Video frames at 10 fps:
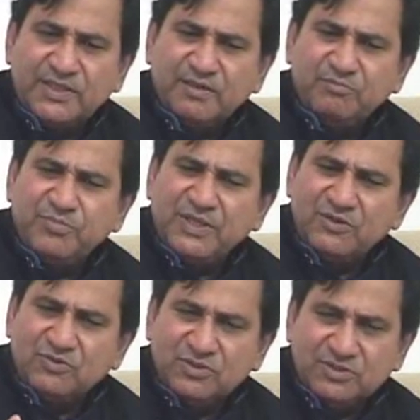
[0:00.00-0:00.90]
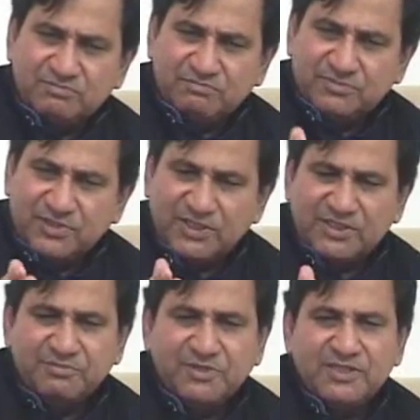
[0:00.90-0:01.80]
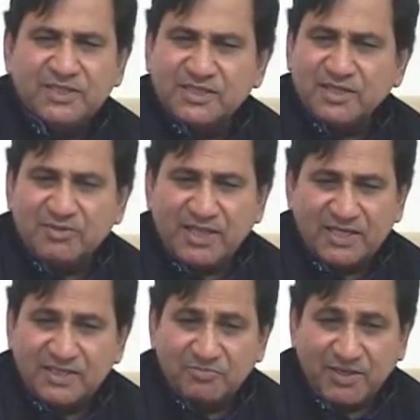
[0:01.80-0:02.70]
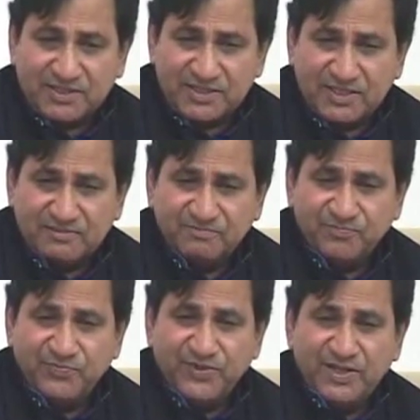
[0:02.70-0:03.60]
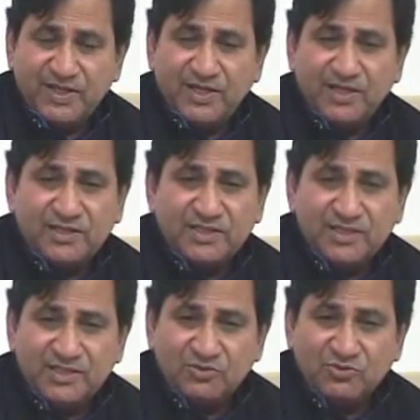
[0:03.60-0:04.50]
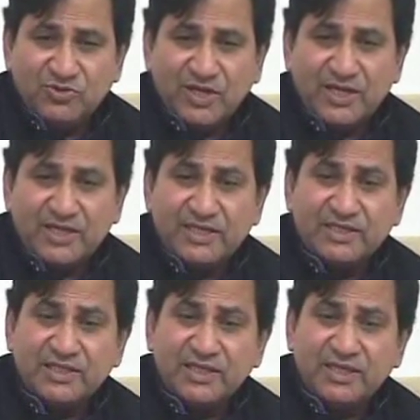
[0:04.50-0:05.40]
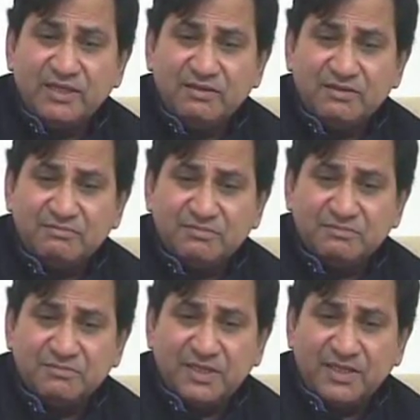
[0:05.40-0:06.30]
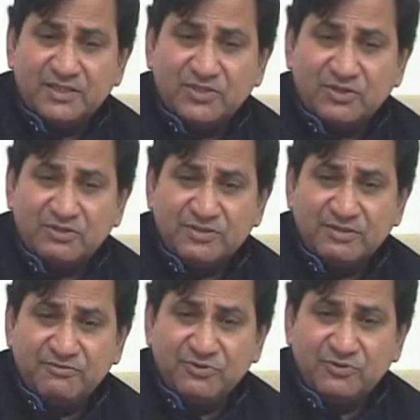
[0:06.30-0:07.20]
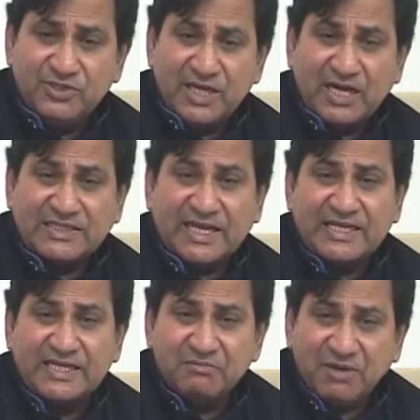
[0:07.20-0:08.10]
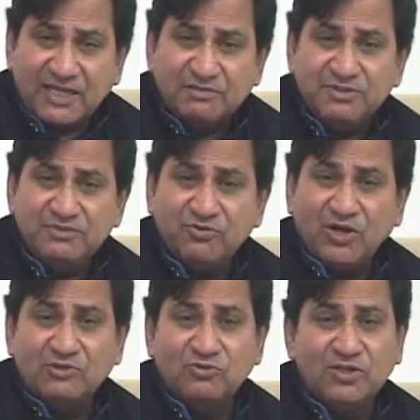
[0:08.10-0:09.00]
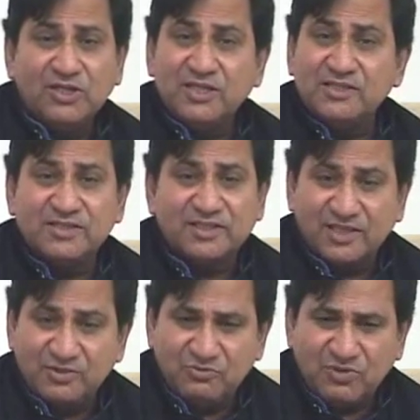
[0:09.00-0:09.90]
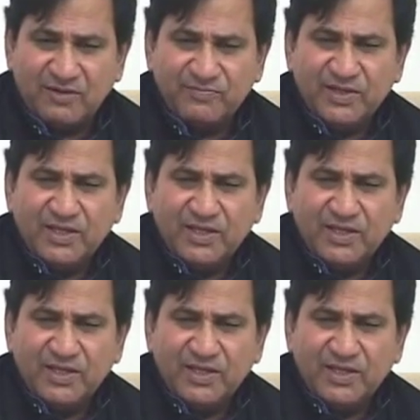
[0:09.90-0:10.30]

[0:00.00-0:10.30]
देखिए बिल्कुल इजिप्ट की जनता बधाई के पात्र है इतने दिन हो गए इतने एक तरह से विरोधी अटैक के बाद भी वो आंदोलन हिंसक नहीं हुआ